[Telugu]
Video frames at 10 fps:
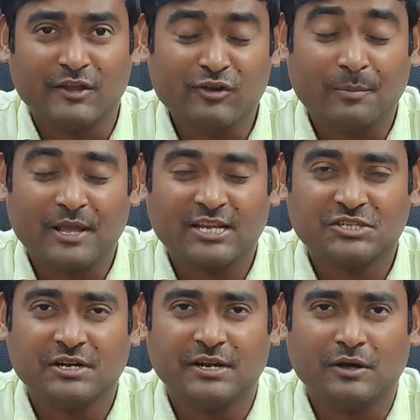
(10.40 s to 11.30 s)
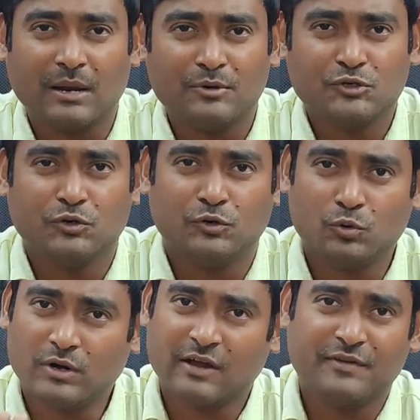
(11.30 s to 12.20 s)
మనీ వ్యూ అప్లికేషన్ నేను ఆల్మోస్ట్
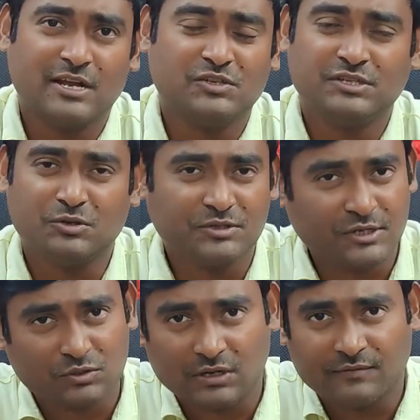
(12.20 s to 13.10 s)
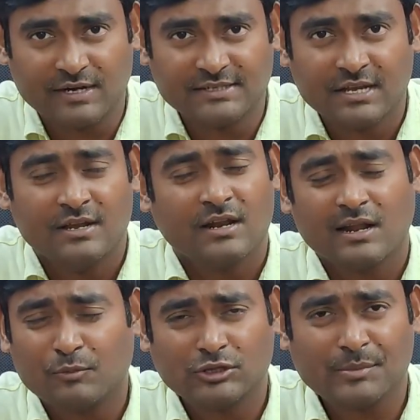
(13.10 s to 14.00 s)
టూ అండ్ హాఫ్ ఇయర్స్ నుంచి యూజ్ చేస్తున్నాను ఫ్రెండ్స్
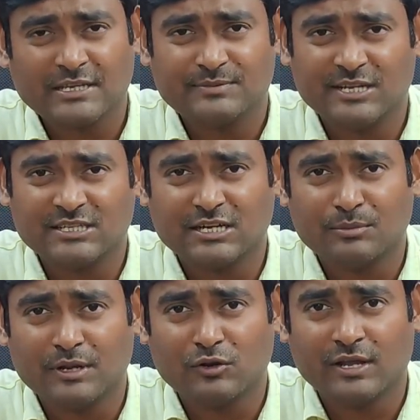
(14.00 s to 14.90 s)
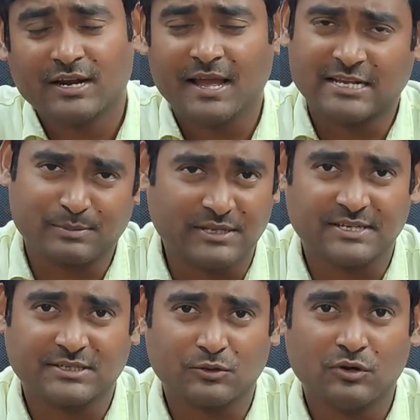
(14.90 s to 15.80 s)
నా మొత్తం ఎక్స్పీరియన్స్ ఇక్కడ మీకు క్లియర్గా
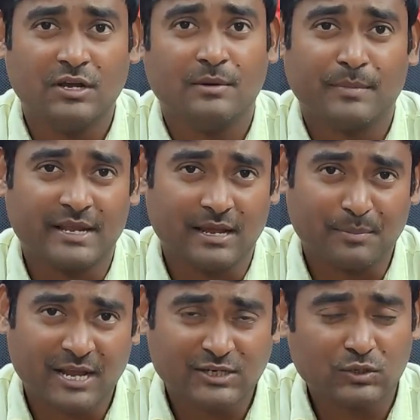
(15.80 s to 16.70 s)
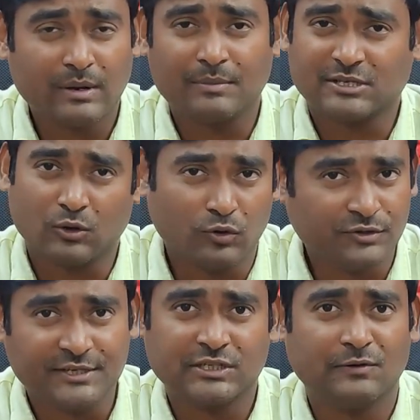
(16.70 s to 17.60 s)
ఎక్స్ప్లెయిన్ చేస్తాను మరి ఈ అప్లికేషన్ మనం అసలు
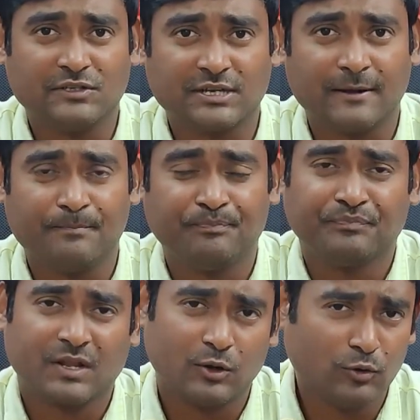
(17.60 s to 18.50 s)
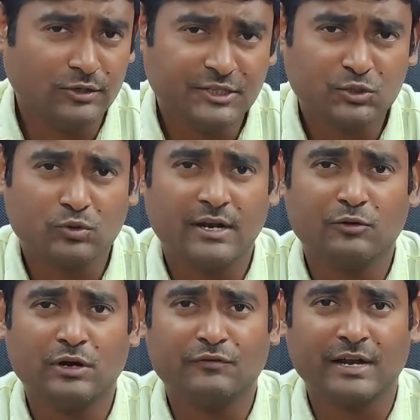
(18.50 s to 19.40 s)
లోన్ తీసుకోవచ్చా లోన్
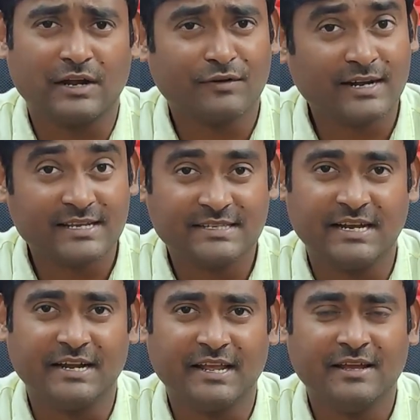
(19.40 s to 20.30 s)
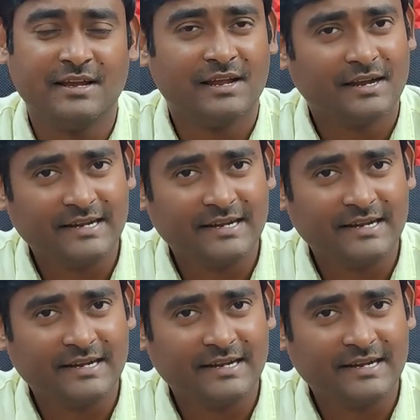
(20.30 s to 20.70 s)
తీసుకున్నటువంటి అడ్వాంటేజెస్ ఏంటి